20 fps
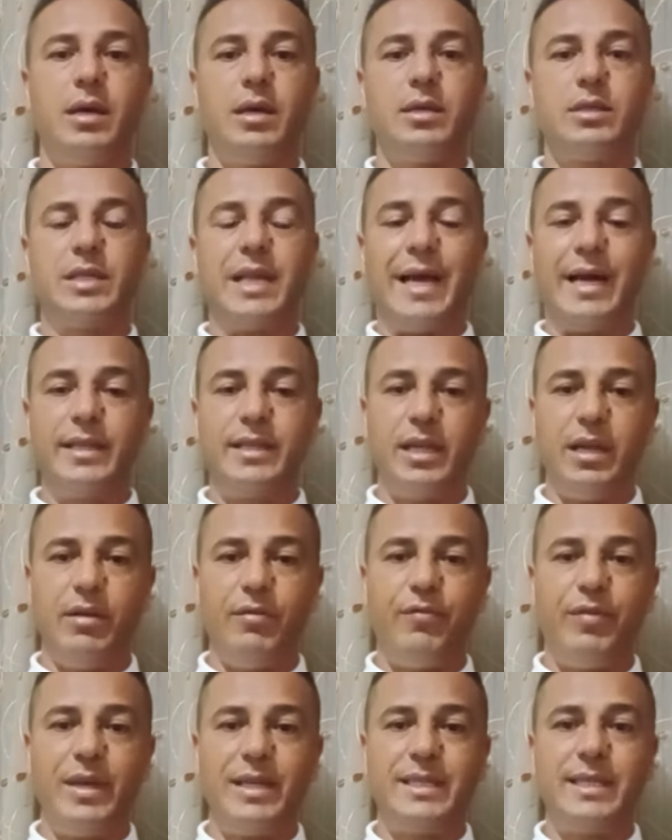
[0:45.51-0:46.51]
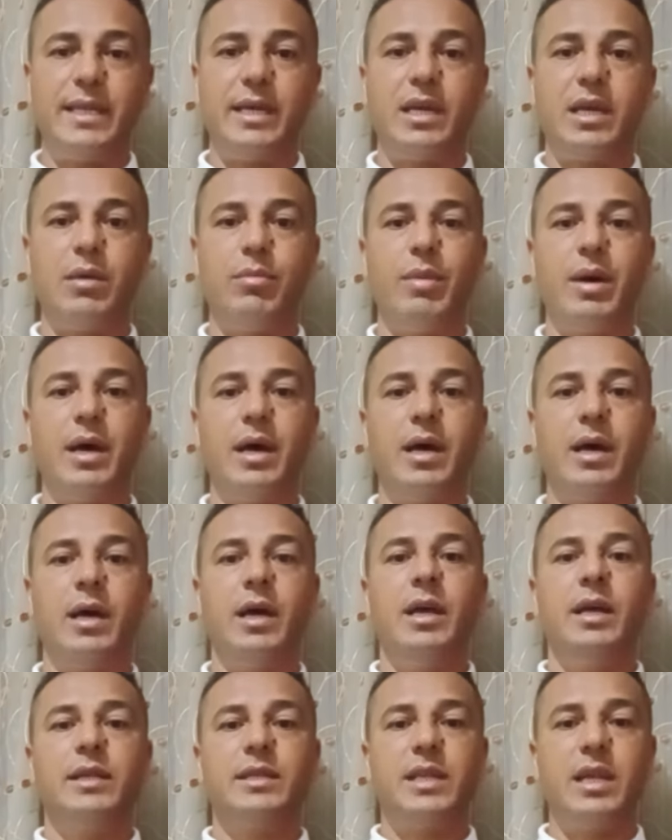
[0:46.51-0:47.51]
صلاح الدين الفاسي كيما
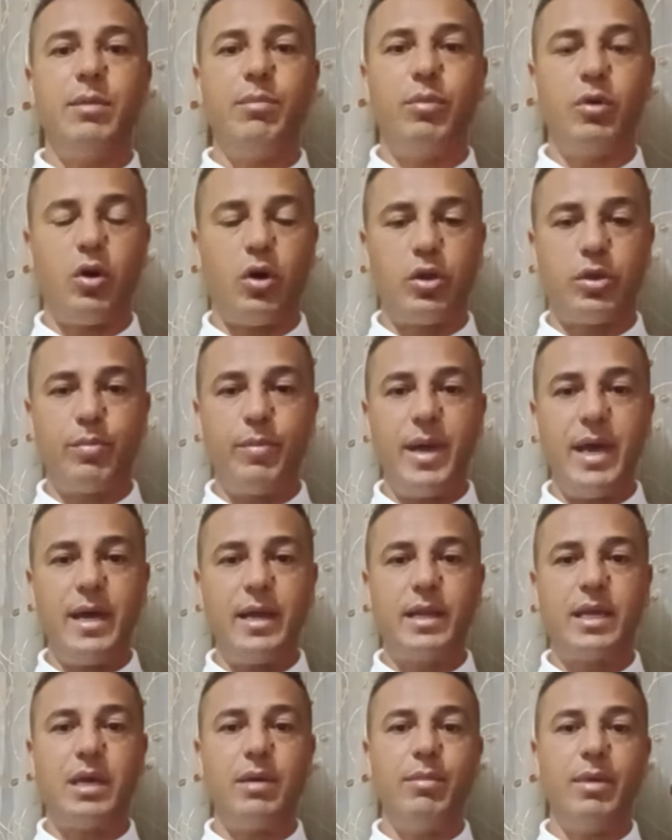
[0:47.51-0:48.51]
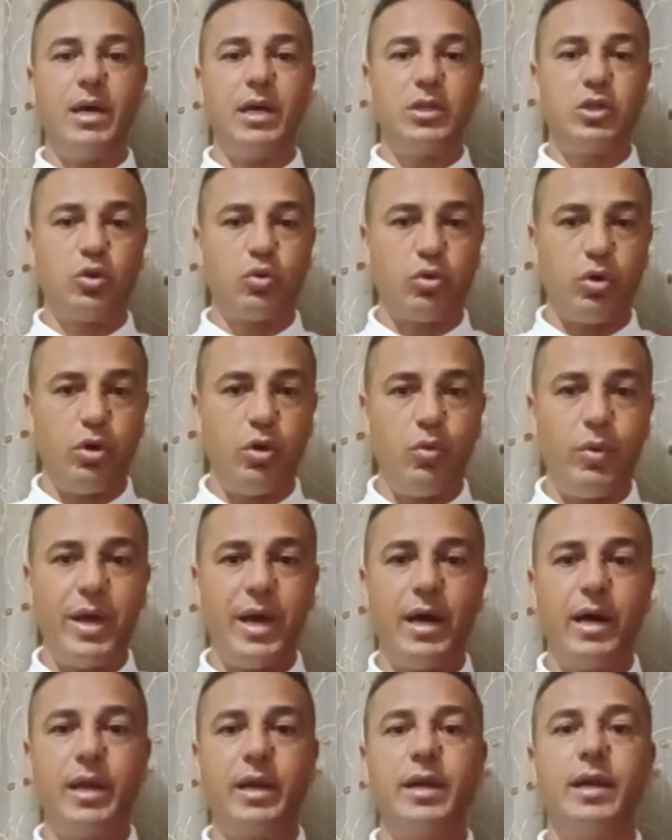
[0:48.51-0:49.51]
سليم بن عثمان كيما شكر
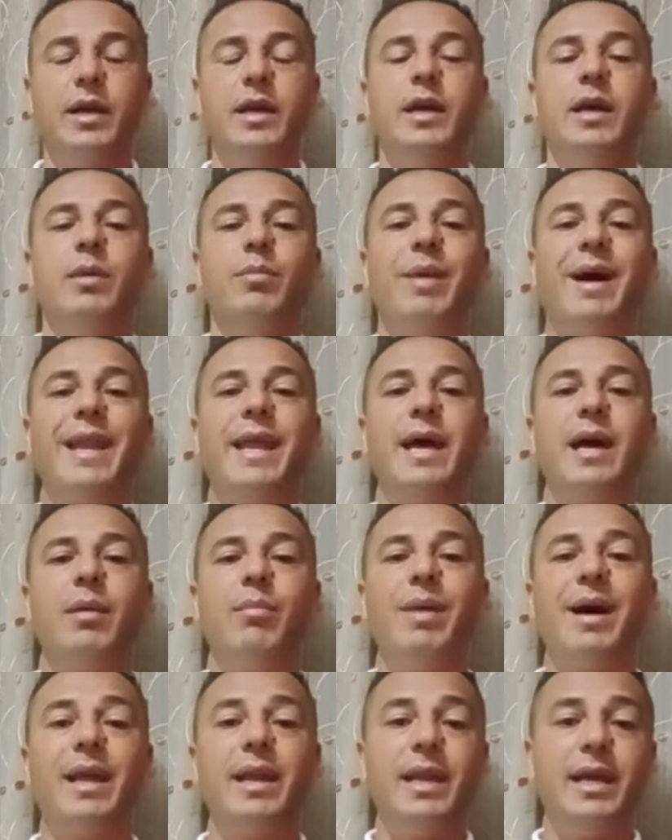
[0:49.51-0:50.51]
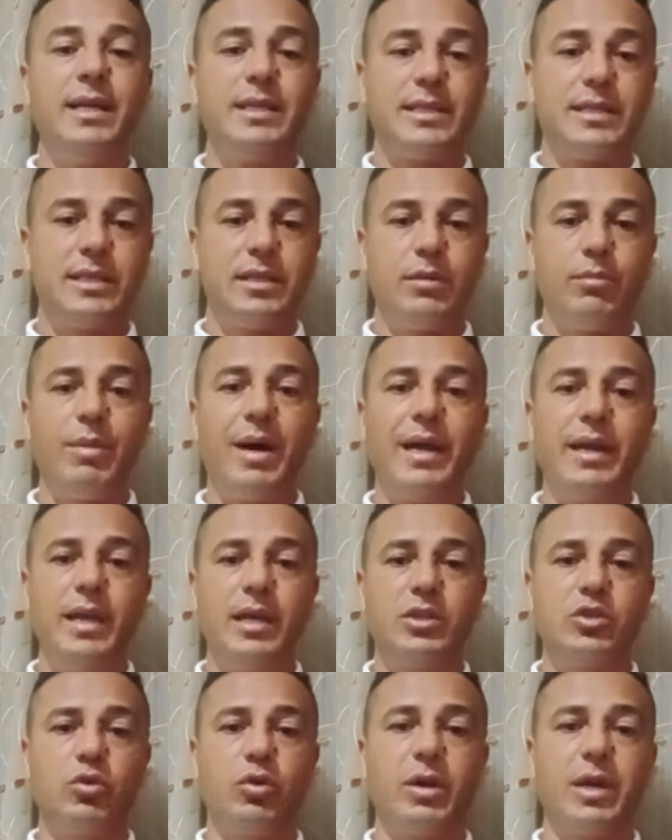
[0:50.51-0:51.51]
الواعر معناها ما الناس ما
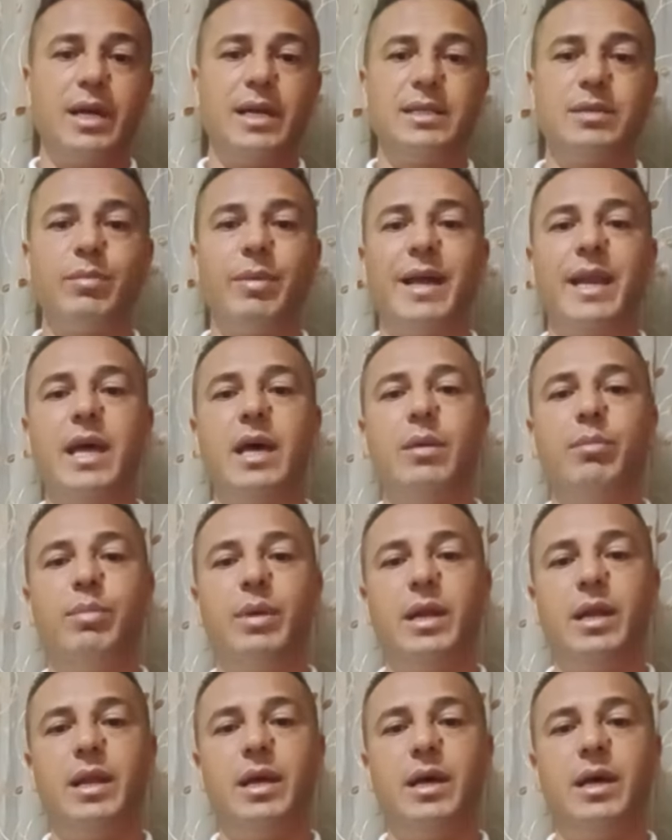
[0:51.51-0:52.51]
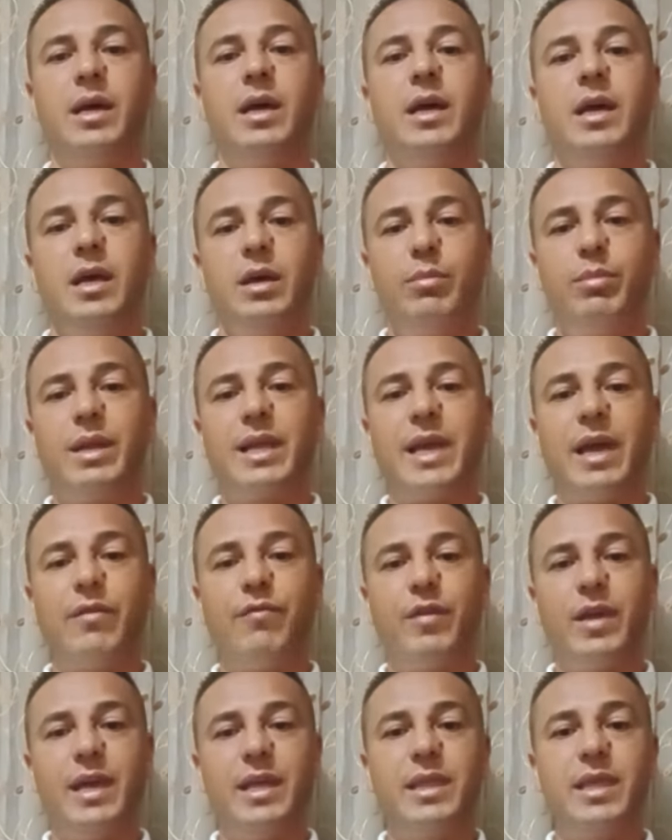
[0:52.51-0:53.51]
عندناش حراس معناها بال
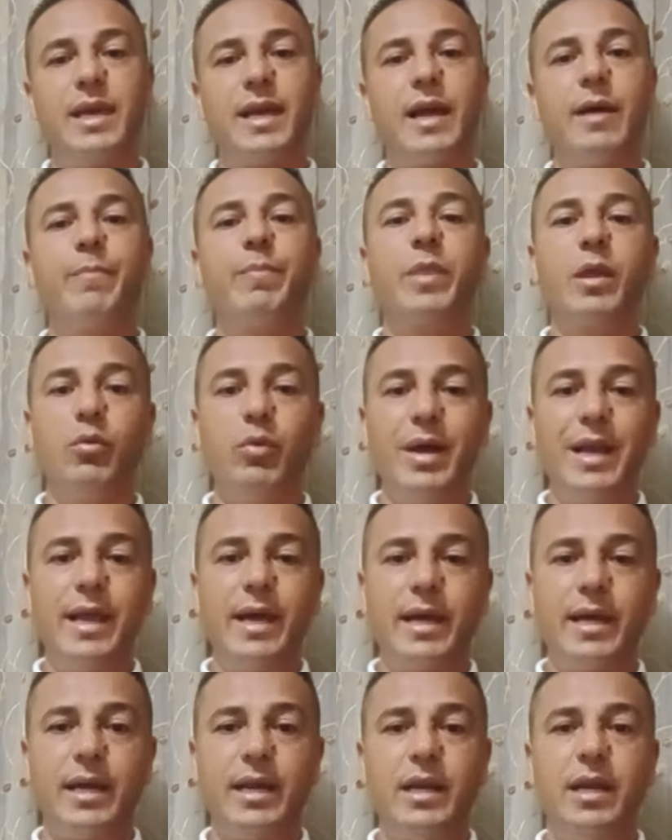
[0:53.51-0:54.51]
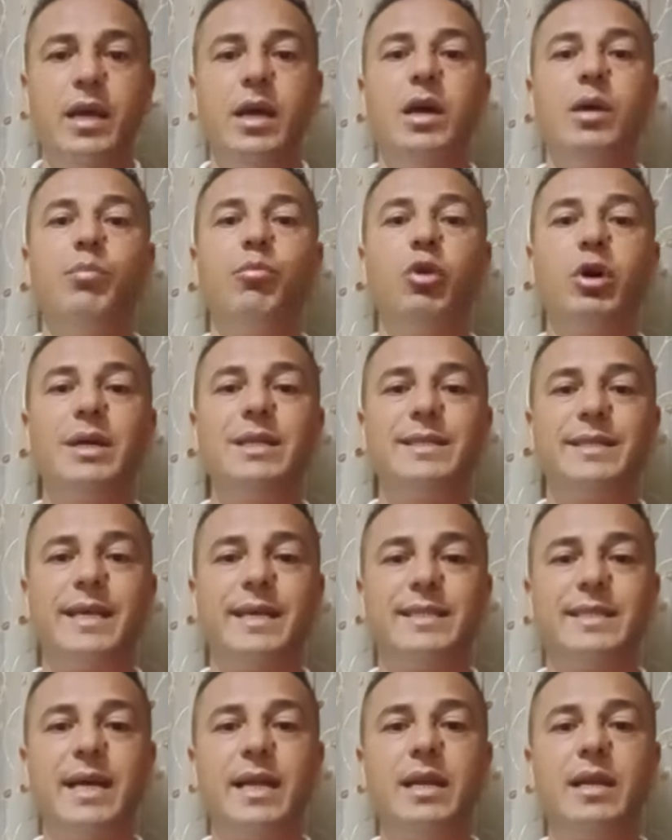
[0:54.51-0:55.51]
بالكيفيه ذيك ولكن معز
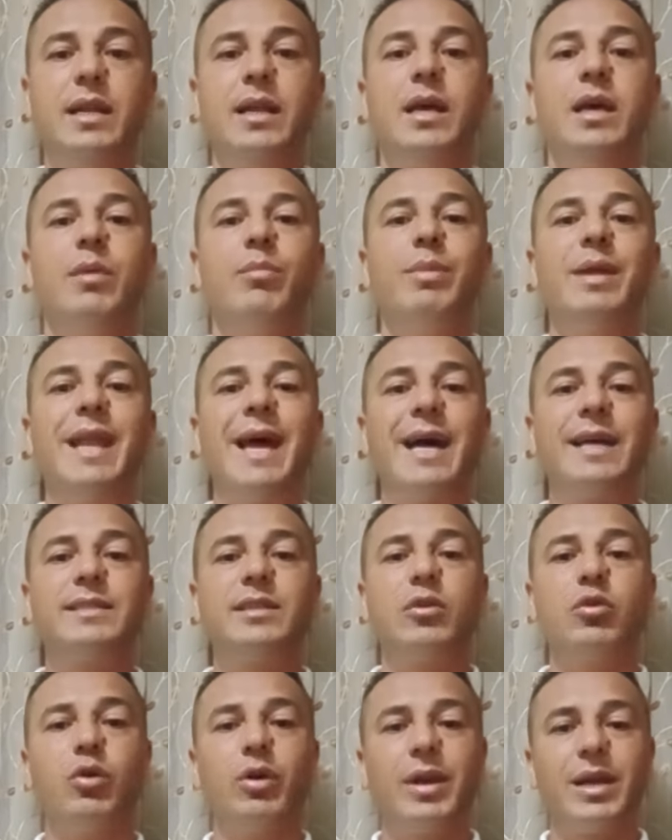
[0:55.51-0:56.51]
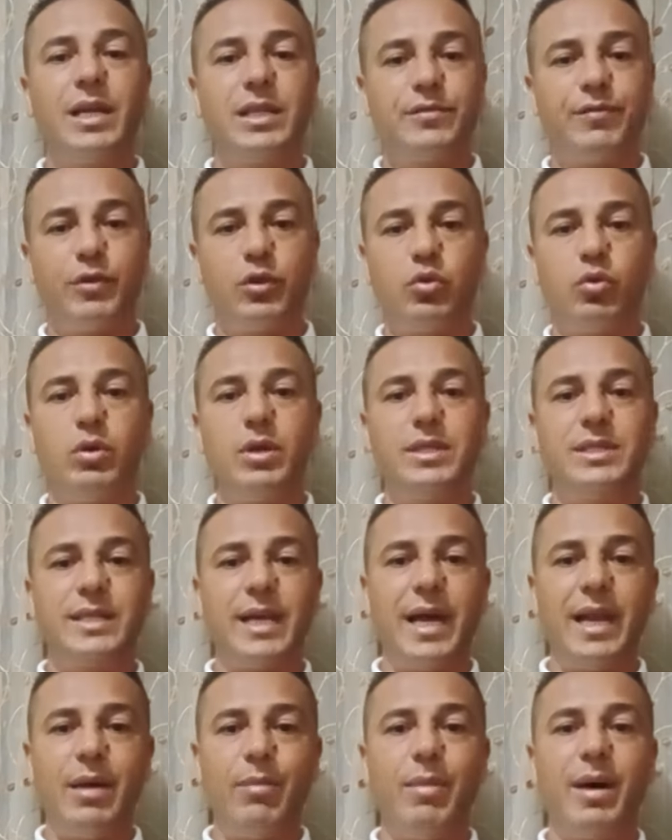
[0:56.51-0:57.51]
حسن من احسن الحراس في تونس
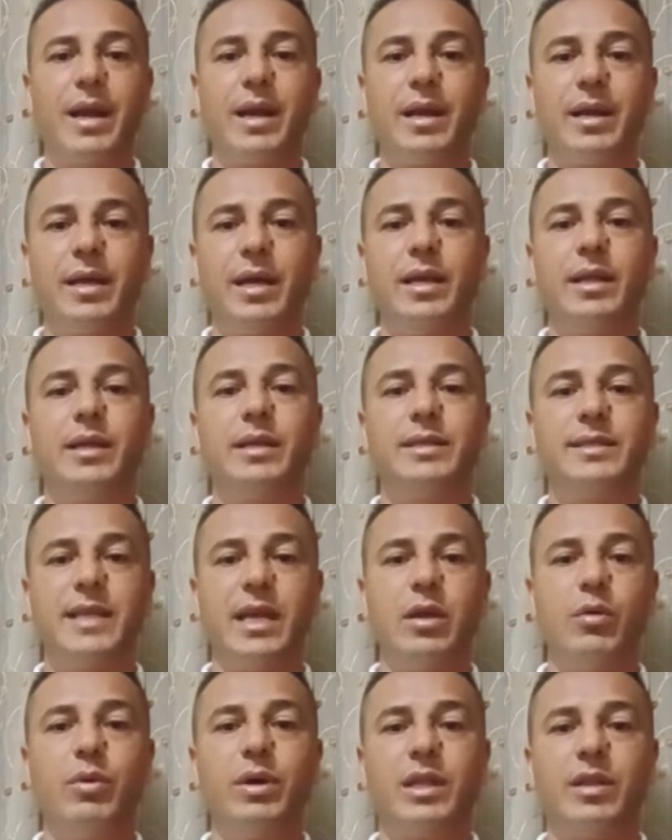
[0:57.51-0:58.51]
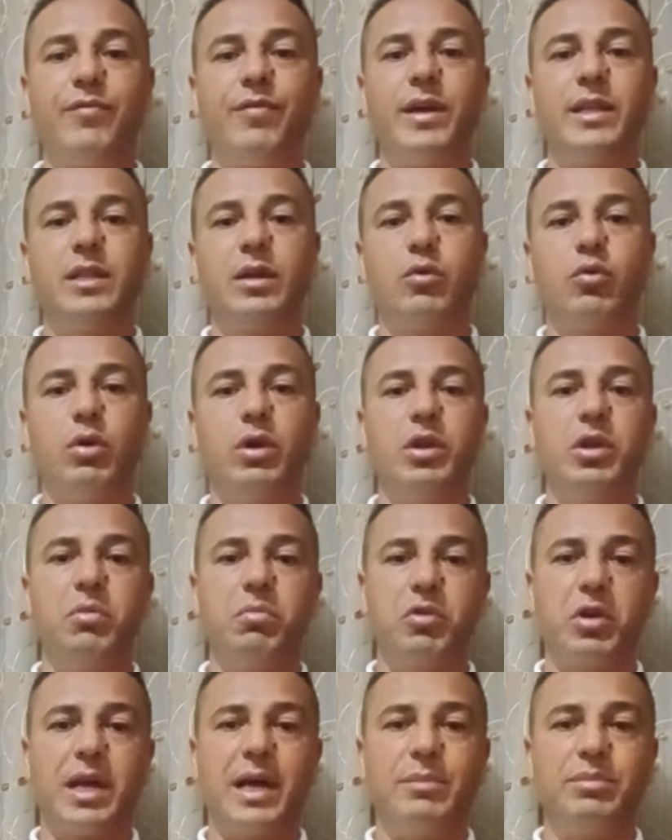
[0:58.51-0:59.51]
على مر آه، السنوات الفايته الكل
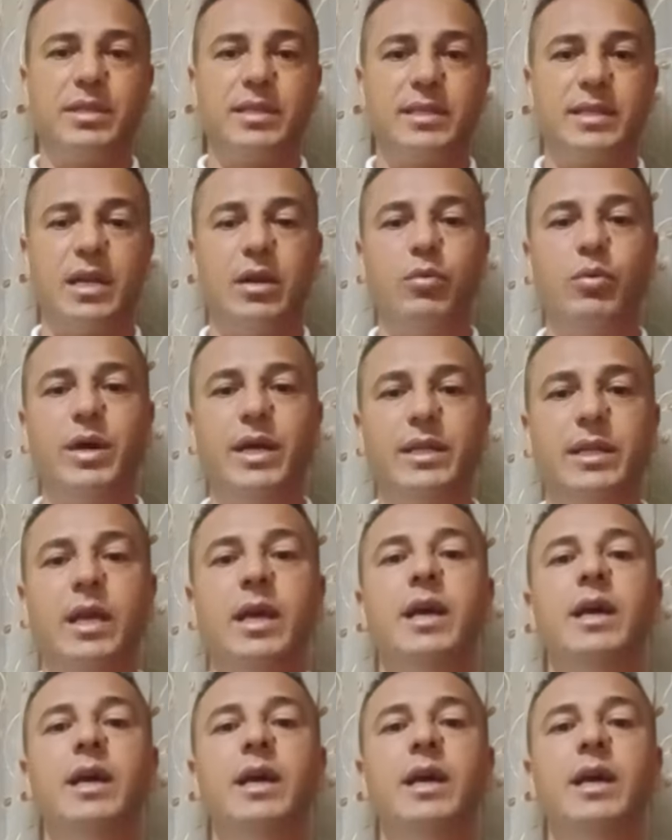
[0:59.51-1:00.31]
يمكن خمس سنوات